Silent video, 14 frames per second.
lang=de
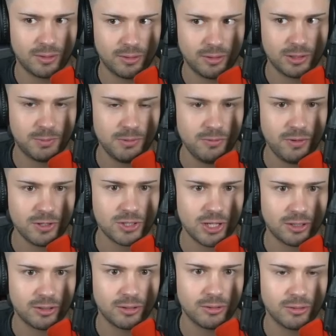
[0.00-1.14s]
Ich bin
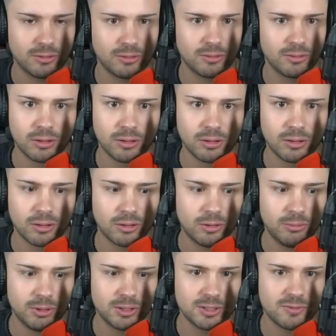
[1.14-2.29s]
versteckt guck
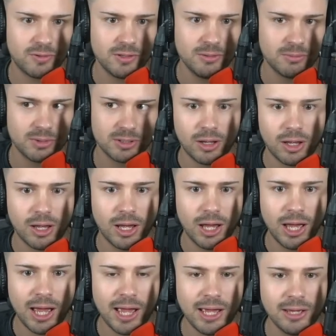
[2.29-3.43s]
mal, die finden mich.
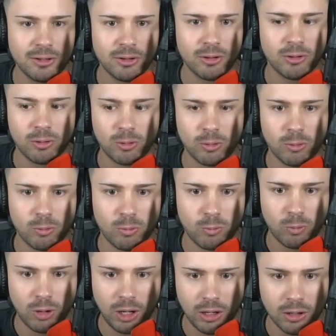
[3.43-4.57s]
Hey!
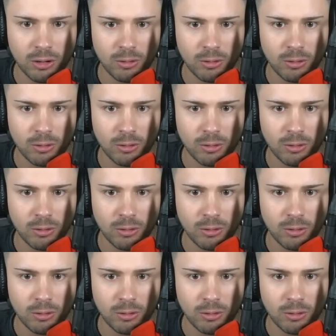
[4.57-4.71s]
Oha!